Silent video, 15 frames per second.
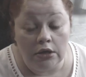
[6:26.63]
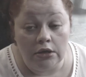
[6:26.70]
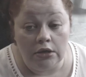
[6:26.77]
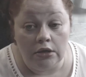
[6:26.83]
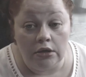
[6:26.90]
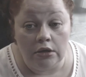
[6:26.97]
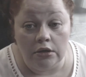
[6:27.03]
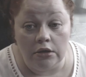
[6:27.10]

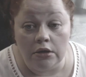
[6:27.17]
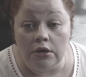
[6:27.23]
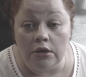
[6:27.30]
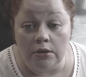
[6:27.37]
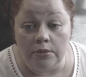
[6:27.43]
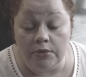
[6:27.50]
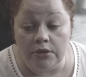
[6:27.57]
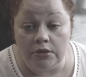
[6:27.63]
и
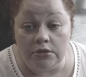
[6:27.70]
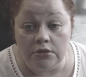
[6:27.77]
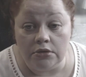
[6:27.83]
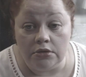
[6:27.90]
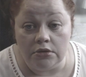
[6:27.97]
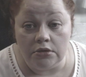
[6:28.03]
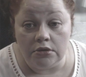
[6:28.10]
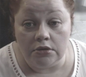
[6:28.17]
элемент
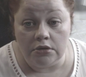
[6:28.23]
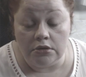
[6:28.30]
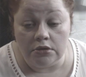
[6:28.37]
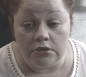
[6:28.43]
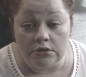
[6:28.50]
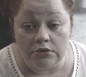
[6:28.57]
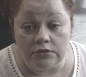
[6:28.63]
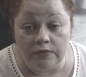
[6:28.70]

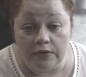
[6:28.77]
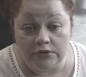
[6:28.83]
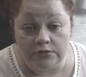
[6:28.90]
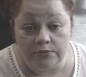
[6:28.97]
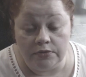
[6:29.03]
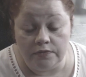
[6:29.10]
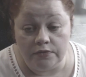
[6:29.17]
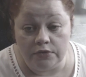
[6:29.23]
э,
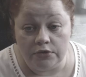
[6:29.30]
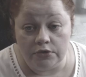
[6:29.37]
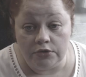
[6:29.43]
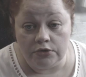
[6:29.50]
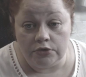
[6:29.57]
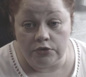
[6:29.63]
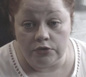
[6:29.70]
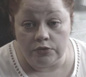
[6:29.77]
свадебного
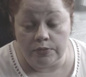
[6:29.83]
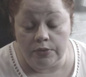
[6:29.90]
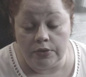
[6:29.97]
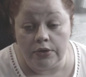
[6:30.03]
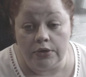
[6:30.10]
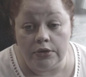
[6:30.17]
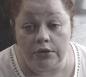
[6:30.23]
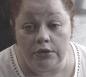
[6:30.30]

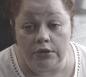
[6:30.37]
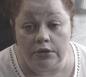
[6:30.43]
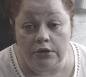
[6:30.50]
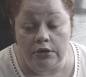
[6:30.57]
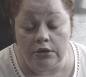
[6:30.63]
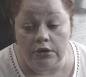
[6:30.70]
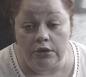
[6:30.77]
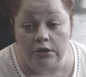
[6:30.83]
гардероба,
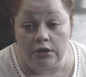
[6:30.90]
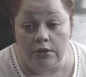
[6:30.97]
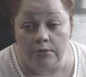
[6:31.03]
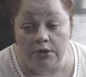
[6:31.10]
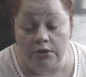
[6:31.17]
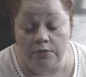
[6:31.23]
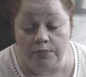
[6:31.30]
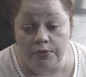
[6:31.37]
и
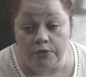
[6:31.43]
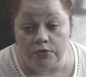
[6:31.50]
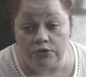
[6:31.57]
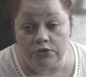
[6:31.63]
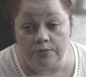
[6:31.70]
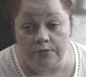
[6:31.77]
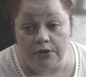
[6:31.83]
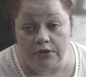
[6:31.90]
элемент
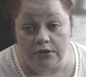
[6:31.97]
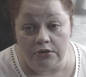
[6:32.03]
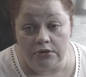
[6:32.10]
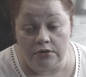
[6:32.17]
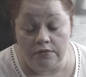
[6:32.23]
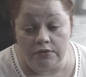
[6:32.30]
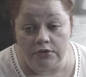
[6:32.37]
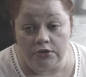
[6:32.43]
просто
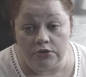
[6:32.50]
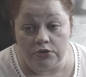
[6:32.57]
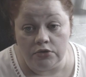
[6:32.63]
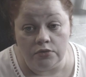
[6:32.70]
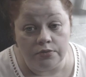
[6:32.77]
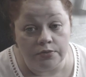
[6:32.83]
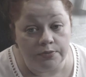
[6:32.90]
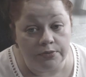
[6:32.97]
парадного
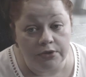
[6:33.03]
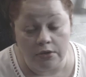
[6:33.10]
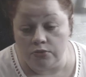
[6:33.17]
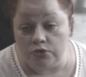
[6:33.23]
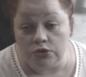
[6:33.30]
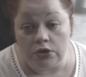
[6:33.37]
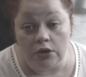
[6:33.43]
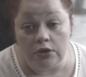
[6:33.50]
гардероба, потому
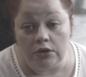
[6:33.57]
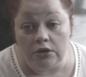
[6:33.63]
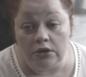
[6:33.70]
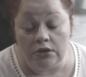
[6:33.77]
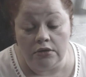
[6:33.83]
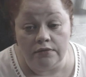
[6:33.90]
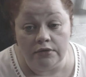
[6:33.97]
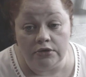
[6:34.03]
что
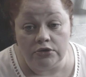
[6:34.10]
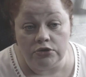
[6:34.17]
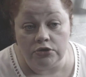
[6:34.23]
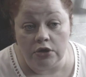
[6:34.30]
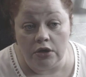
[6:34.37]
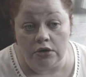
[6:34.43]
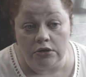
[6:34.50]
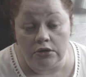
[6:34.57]
такие вещи,
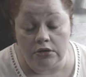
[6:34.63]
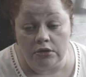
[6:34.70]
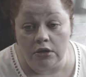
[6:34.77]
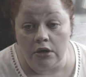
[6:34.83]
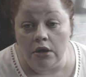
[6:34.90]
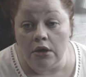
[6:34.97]
они